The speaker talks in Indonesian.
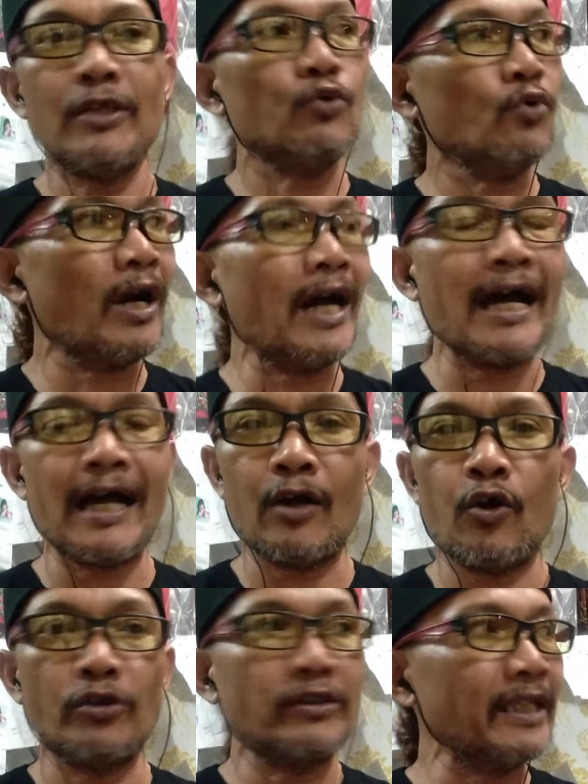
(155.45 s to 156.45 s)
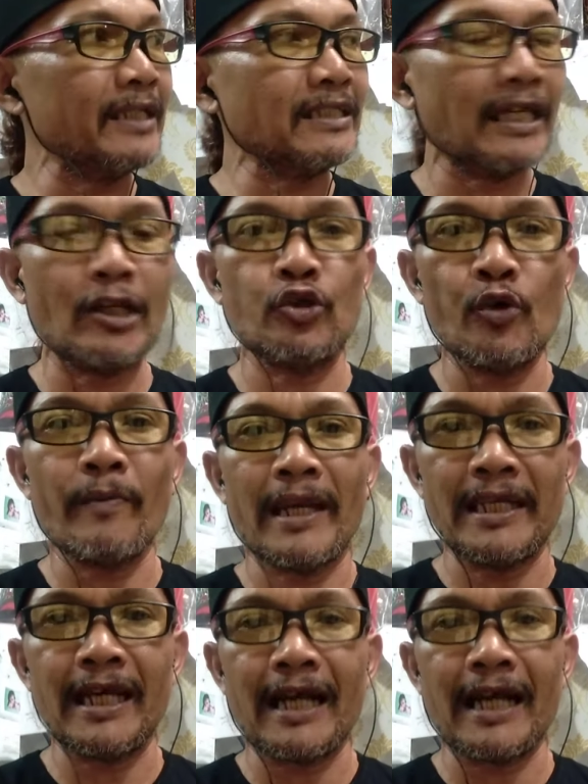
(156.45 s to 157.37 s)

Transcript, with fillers: juga konten channel YouTube Andi